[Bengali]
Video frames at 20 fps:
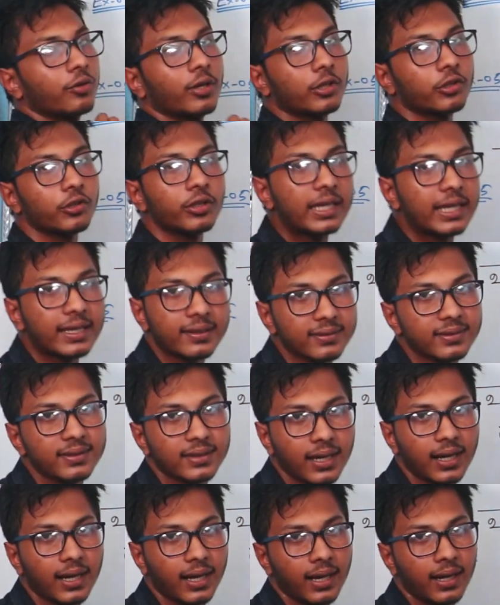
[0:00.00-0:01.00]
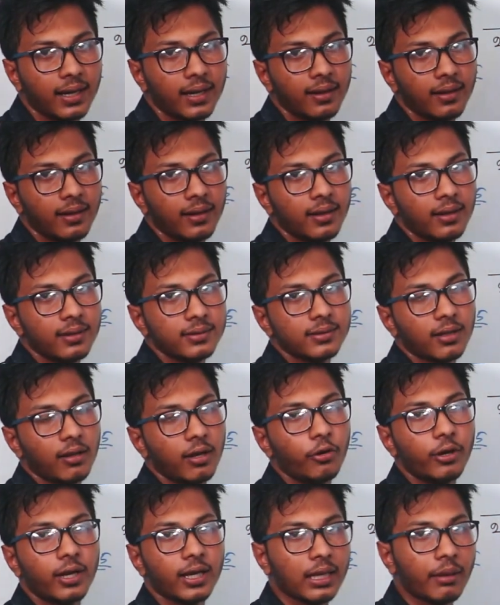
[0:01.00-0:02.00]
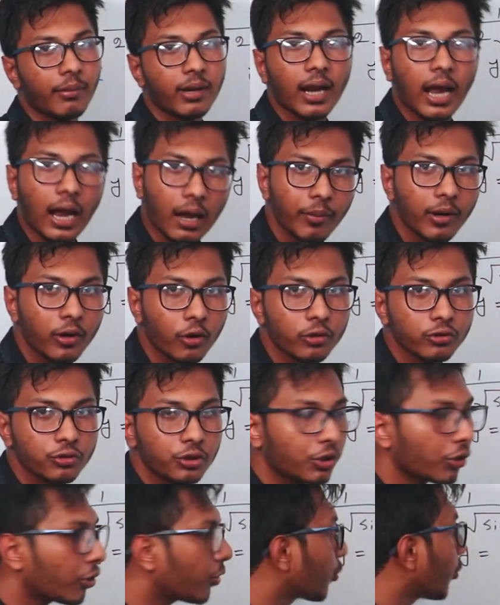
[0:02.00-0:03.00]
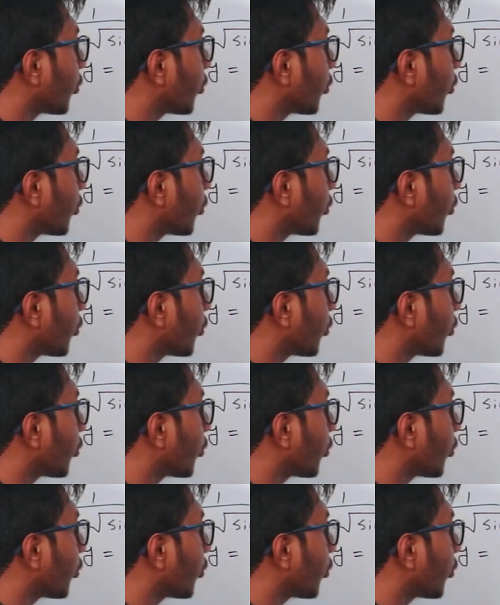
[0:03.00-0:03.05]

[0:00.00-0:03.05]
ওটা তো এক্স না তাহলে ওইটাকে আমার আবারও অন্তরীকরণ